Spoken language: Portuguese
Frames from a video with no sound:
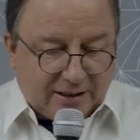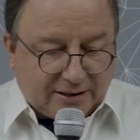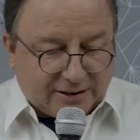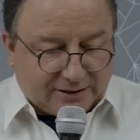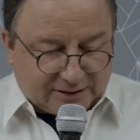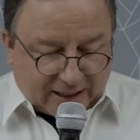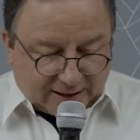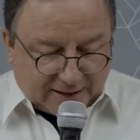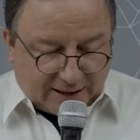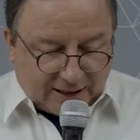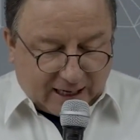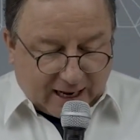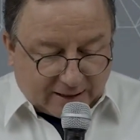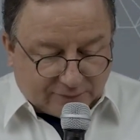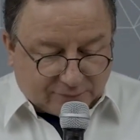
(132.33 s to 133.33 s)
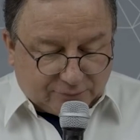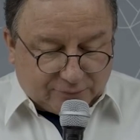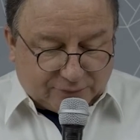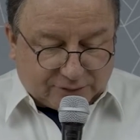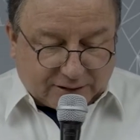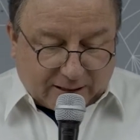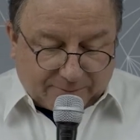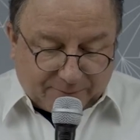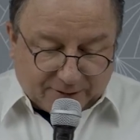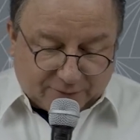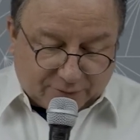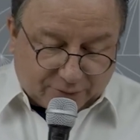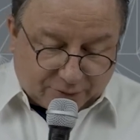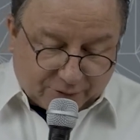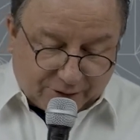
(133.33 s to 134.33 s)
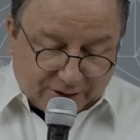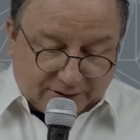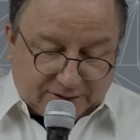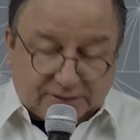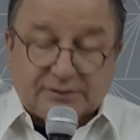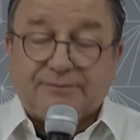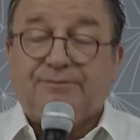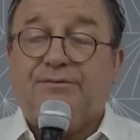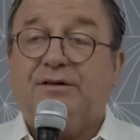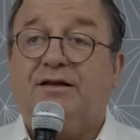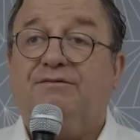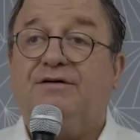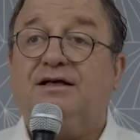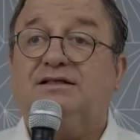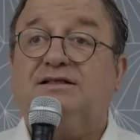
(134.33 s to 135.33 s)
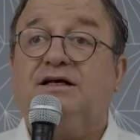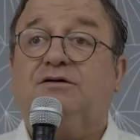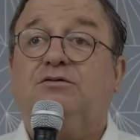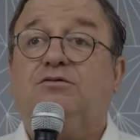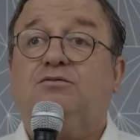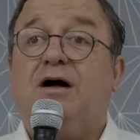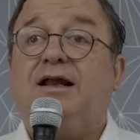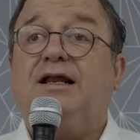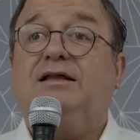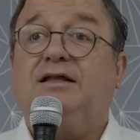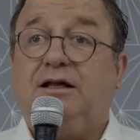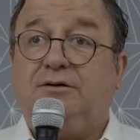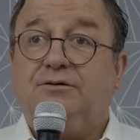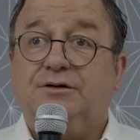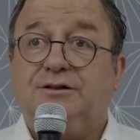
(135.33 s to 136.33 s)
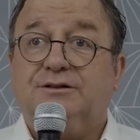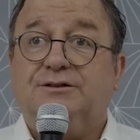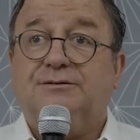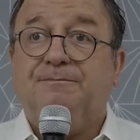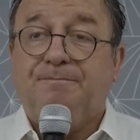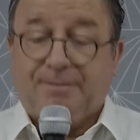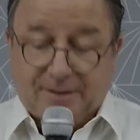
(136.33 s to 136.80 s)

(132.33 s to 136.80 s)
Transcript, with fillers: que está aqui em Atos, capítulo 2, versículo 42.